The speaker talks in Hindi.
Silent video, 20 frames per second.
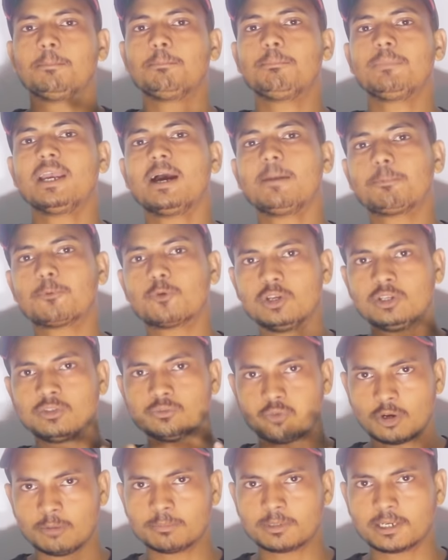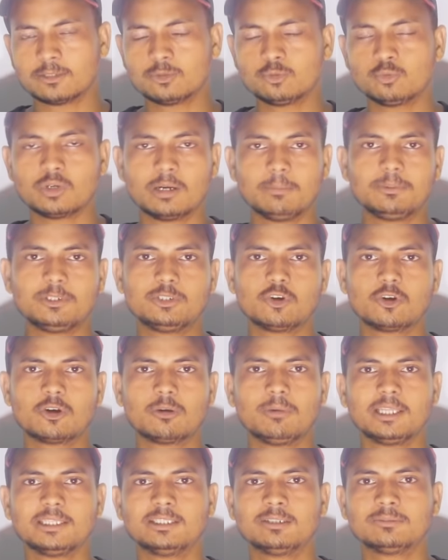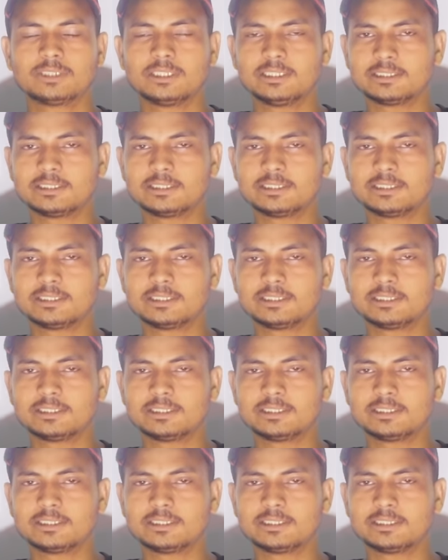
मैं आपको इन्फॉर्म कर दूंगा वीडियो के माध्यम